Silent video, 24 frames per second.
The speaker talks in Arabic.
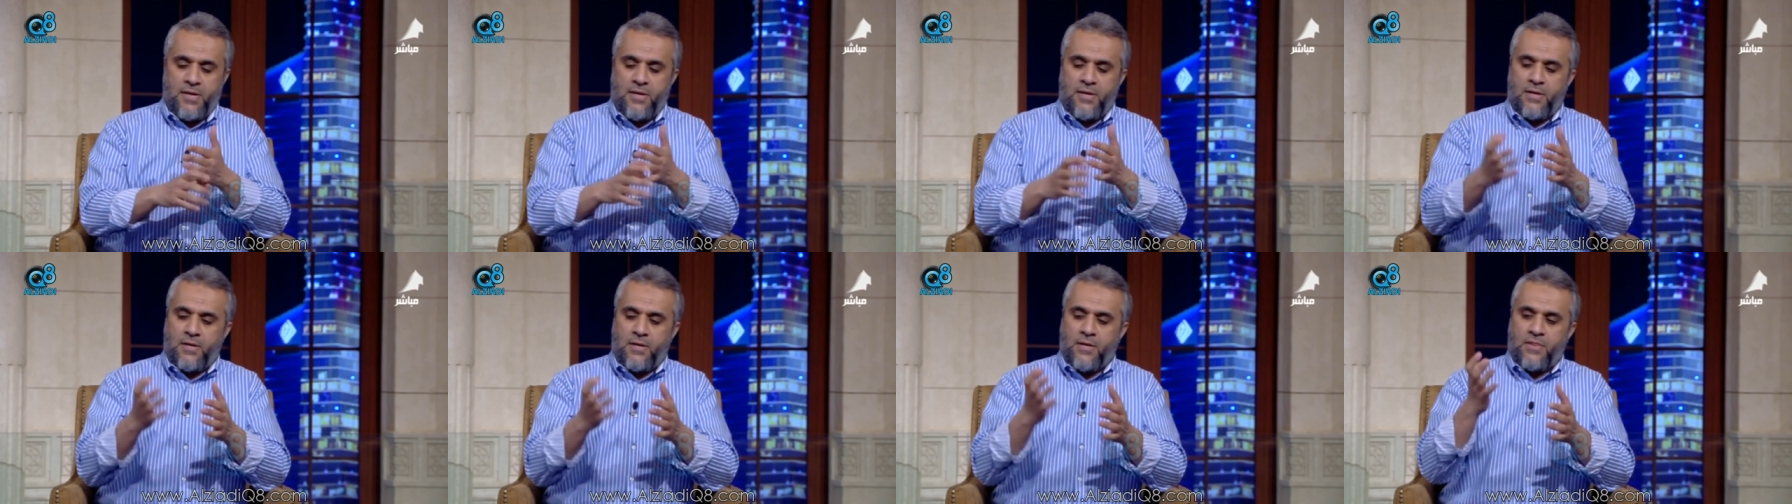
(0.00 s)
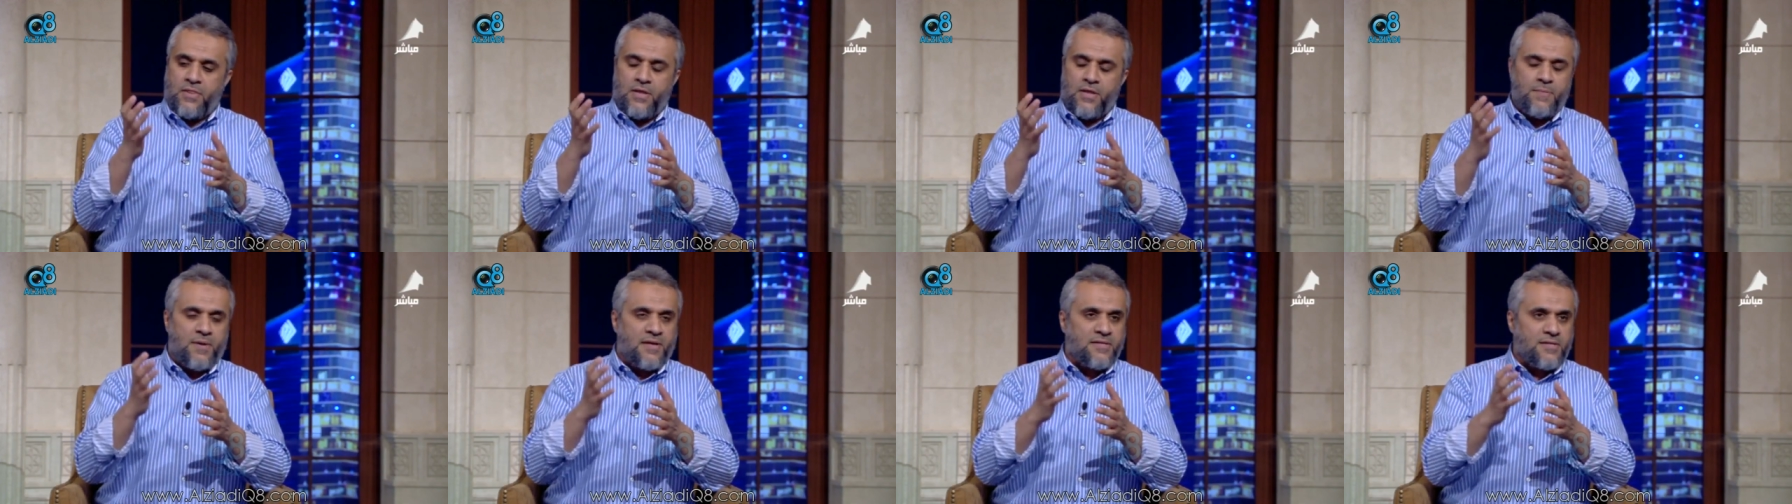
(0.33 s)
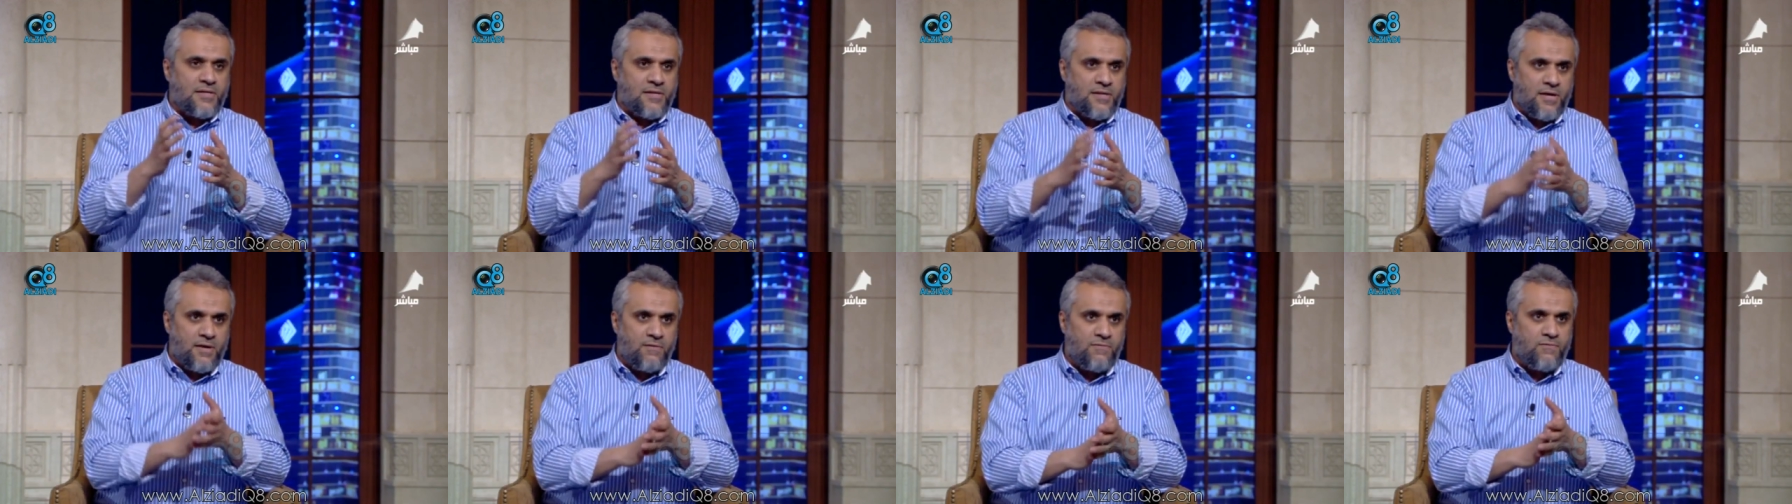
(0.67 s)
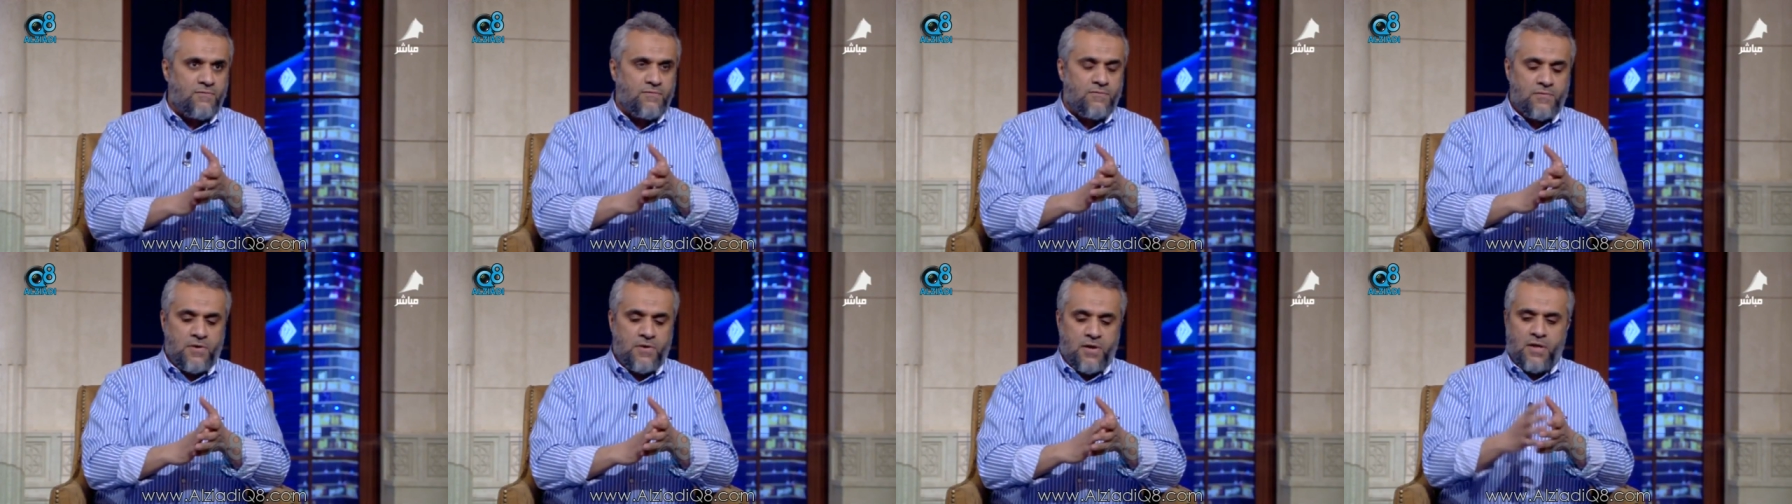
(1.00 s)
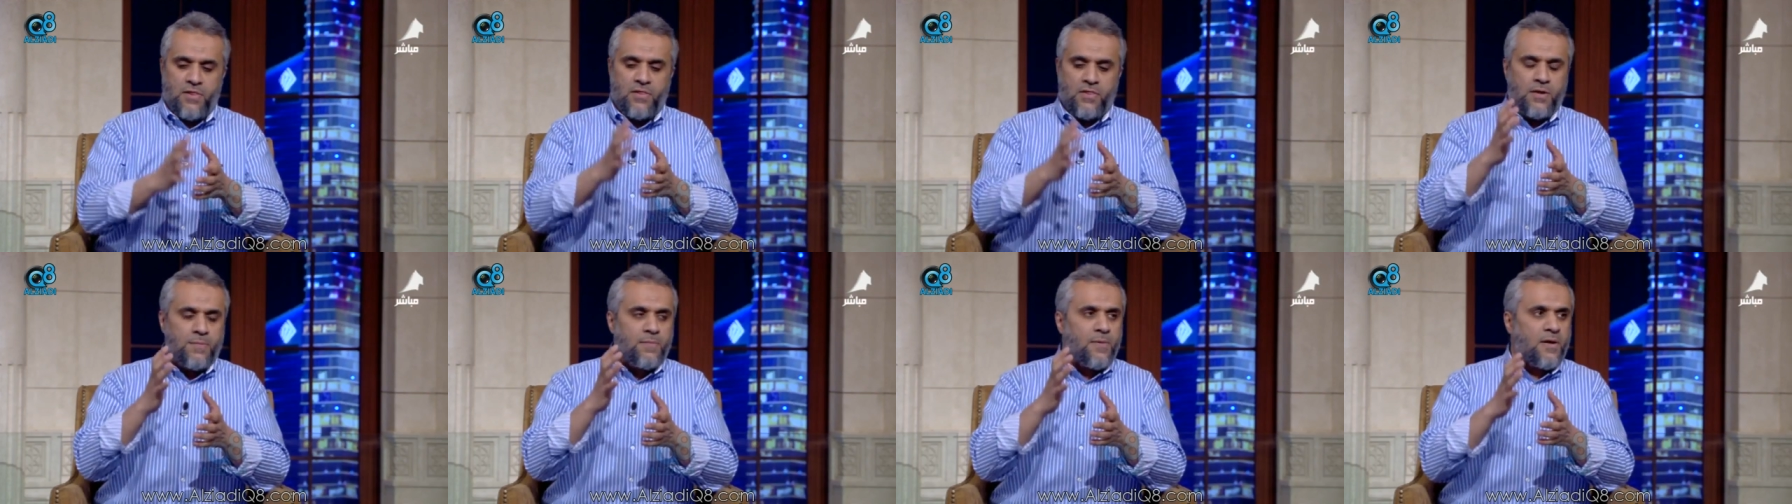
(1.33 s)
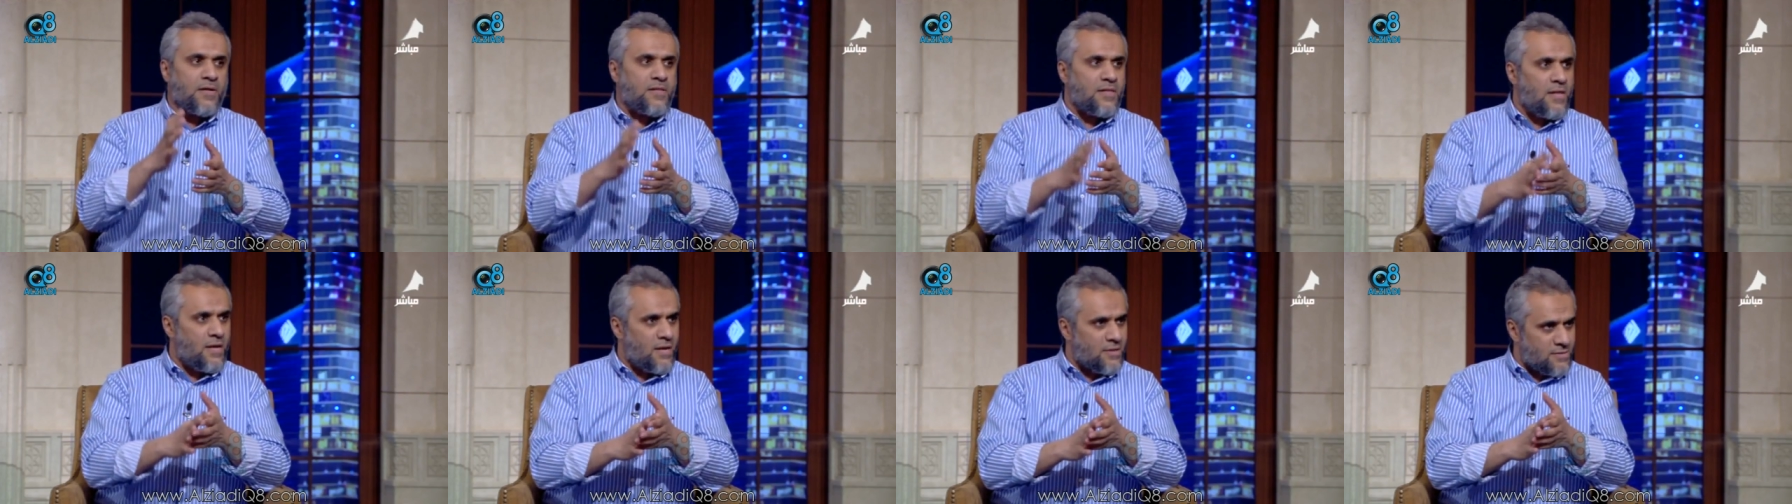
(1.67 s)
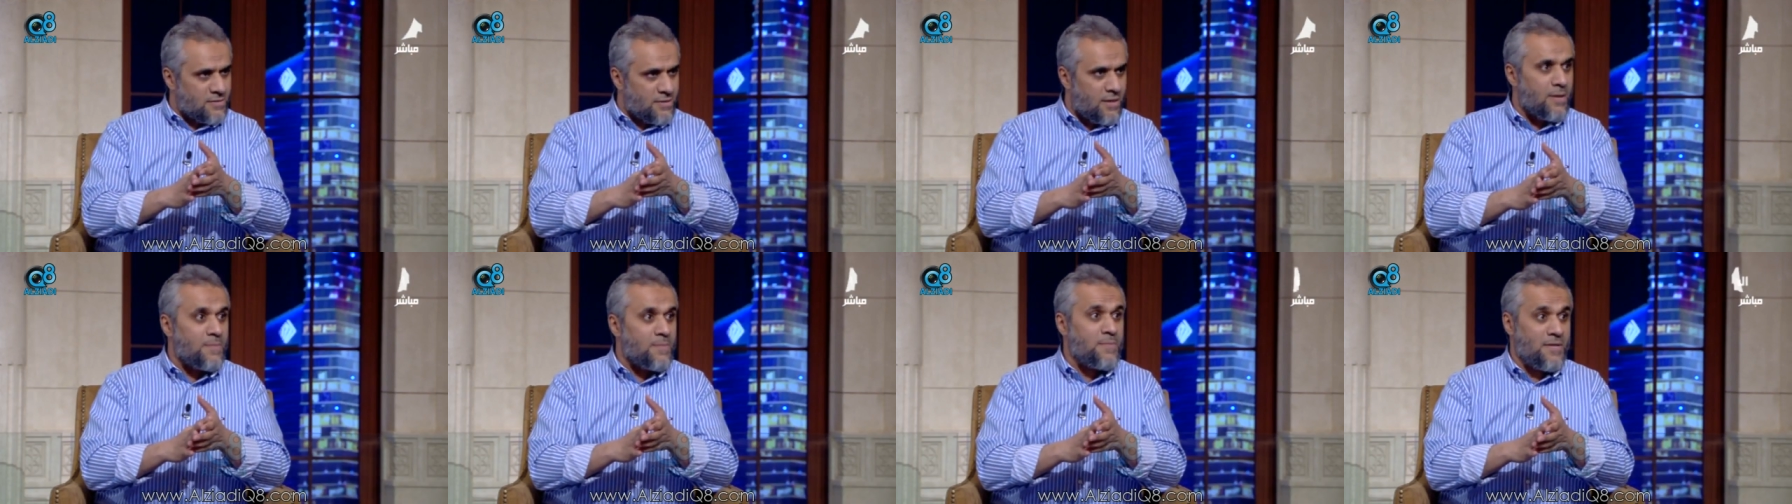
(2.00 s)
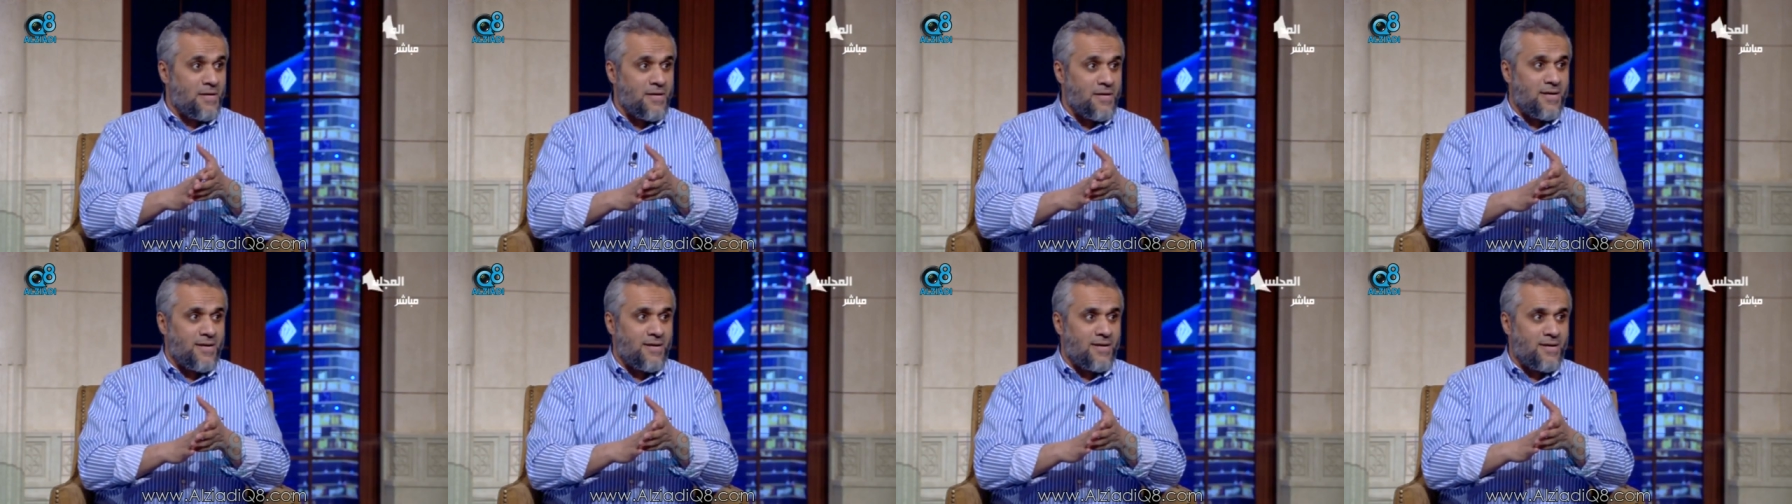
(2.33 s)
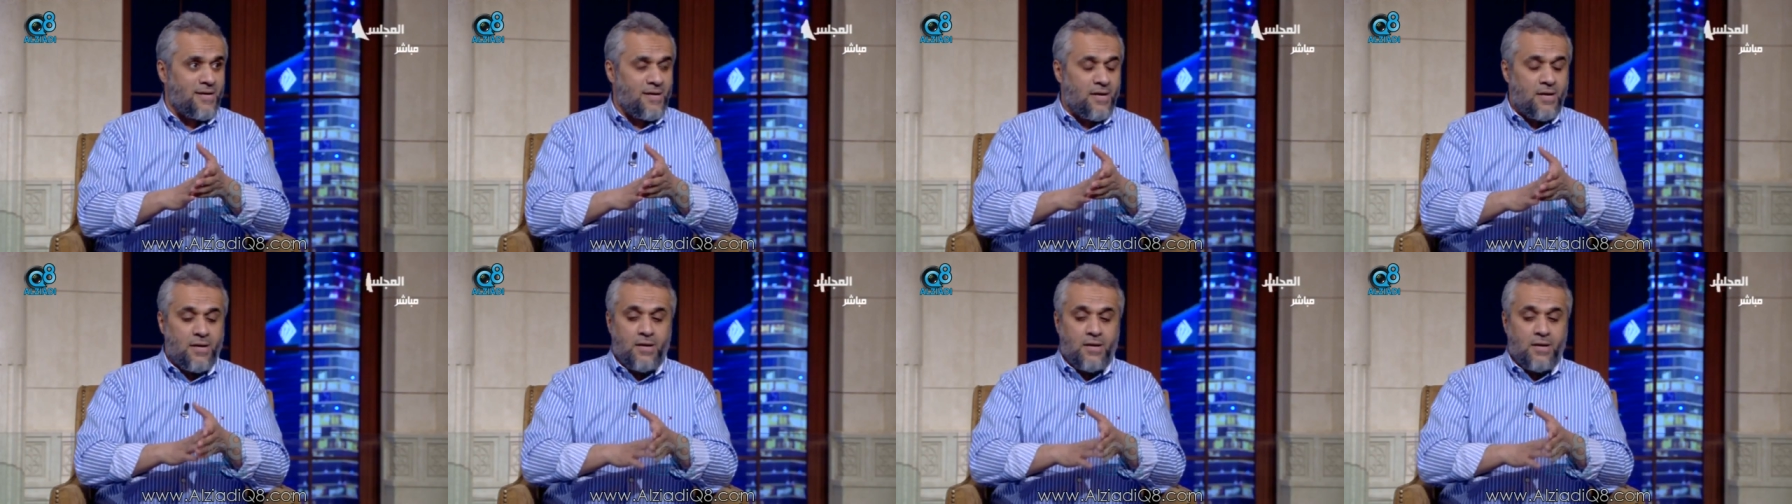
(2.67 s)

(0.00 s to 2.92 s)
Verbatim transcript: آه، ضربات الكف طقم ضربات الاصابع اي